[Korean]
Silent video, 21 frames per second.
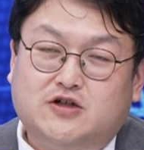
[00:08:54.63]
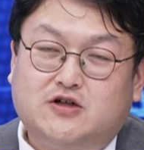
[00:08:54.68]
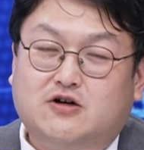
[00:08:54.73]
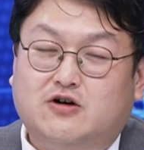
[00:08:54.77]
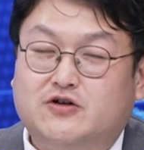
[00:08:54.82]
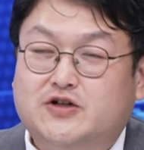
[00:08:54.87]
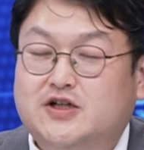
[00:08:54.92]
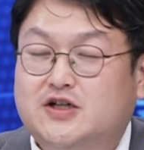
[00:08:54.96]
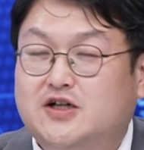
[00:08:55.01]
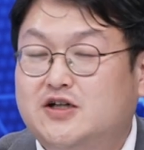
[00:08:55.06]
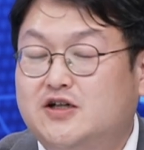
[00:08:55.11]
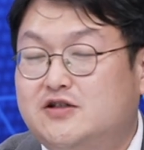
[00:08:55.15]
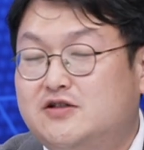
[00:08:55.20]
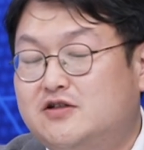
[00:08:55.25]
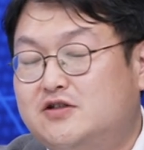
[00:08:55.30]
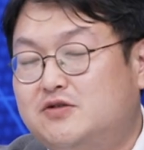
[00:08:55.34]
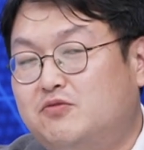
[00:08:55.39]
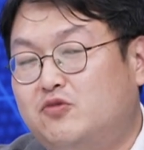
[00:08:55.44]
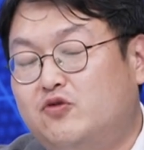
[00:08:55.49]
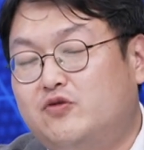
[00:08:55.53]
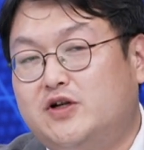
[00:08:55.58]
거래량이
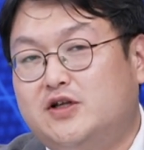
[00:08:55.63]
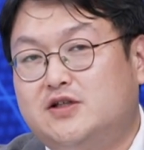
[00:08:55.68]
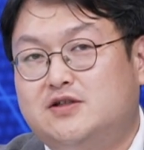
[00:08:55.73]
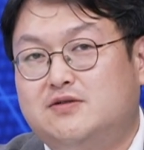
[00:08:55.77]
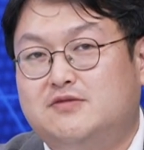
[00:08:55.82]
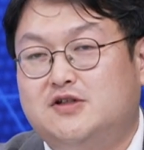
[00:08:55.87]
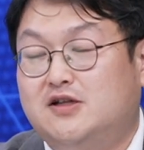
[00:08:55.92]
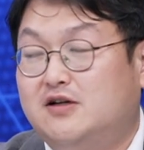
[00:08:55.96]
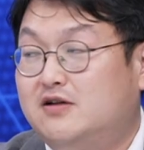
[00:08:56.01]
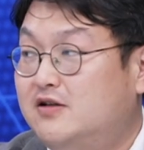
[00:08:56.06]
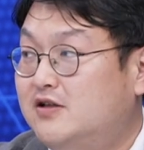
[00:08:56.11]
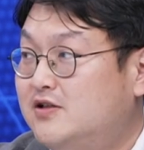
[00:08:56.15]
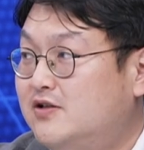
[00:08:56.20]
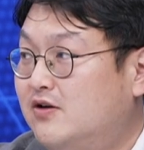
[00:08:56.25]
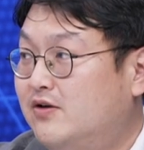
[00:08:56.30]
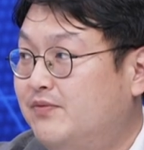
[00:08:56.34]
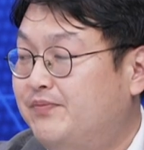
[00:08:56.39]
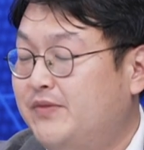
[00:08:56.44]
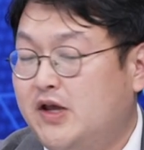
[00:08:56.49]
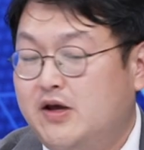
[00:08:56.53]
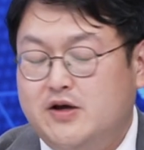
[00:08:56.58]
있을지 모르겠습니다.
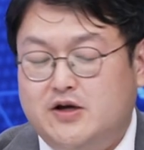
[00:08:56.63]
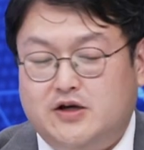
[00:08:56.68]
그래서 어.